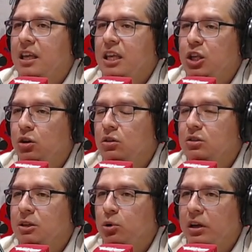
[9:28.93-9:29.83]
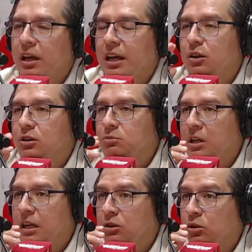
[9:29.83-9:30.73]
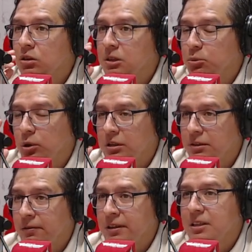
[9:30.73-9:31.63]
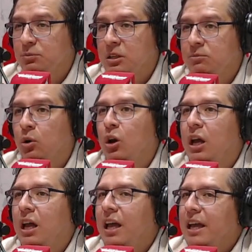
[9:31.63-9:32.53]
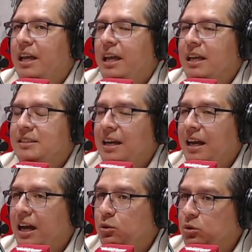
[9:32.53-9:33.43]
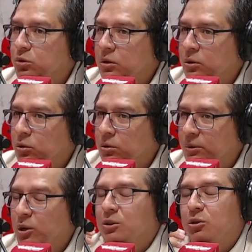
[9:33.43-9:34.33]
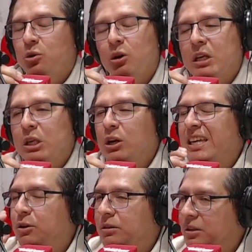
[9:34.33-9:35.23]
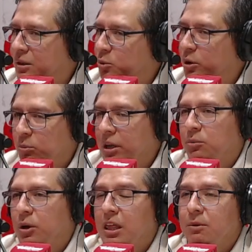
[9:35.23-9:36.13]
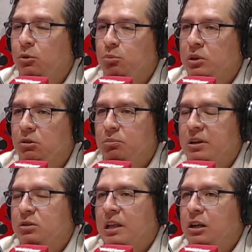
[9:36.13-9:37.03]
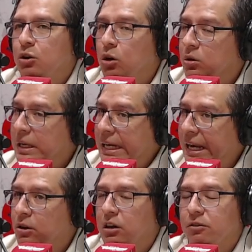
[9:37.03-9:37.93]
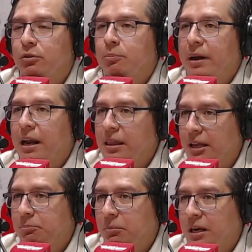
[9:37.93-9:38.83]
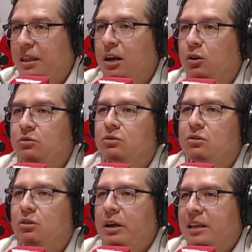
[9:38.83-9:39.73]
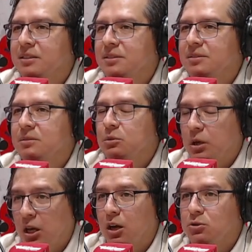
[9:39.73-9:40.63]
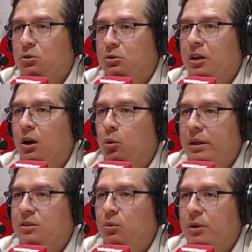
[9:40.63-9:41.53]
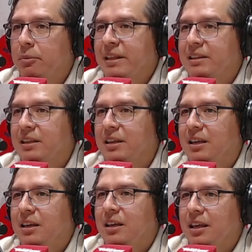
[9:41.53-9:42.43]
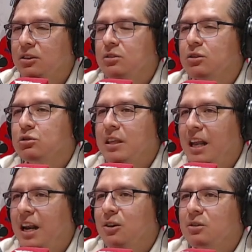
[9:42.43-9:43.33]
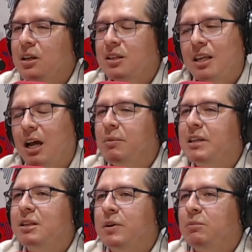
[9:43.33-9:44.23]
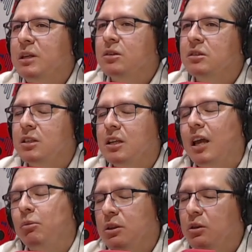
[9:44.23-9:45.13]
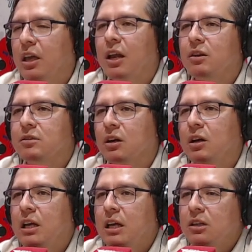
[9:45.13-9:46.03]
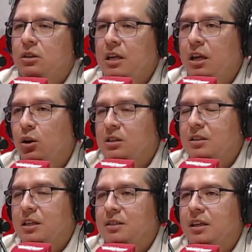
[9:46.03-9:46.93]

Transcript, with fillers: Y yo no sé por qué en el 2014, por esas fechas mismo, sacaron... Bueno, Yo, quiero, voy, voy, a dar mi opinión personal. Yo creo que fue para dar, para dar consultorías. Y cada consultoría cuesta, obviamente. Ah, Entonces usted da la consultoría, este permiso. sí, ya, bueno, ya, Entonces hay cosas así.